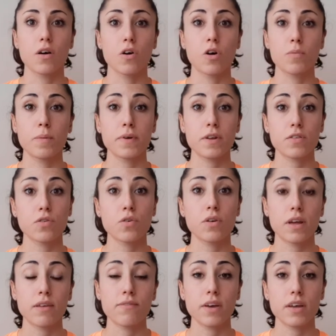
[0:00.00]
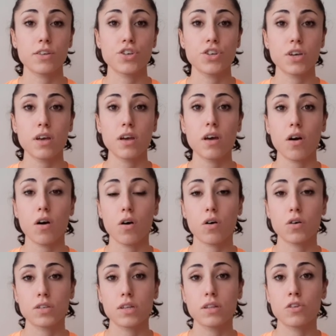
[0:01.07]
Come persona invece
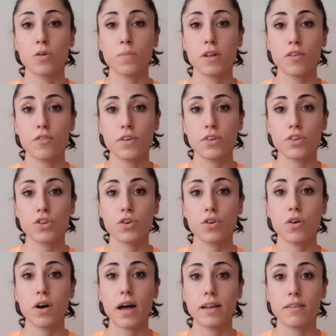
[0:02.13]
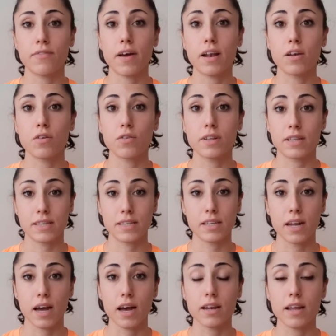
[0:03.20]
ho sentito beneficio a livello
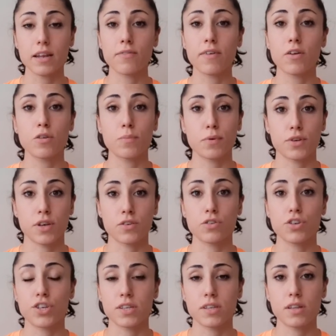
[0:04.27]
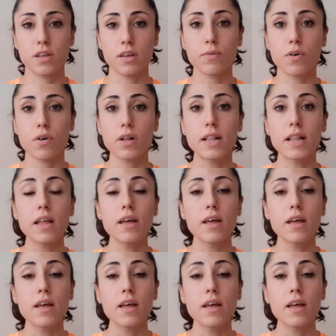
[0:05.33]
intestinale, a livello di processo digestivo,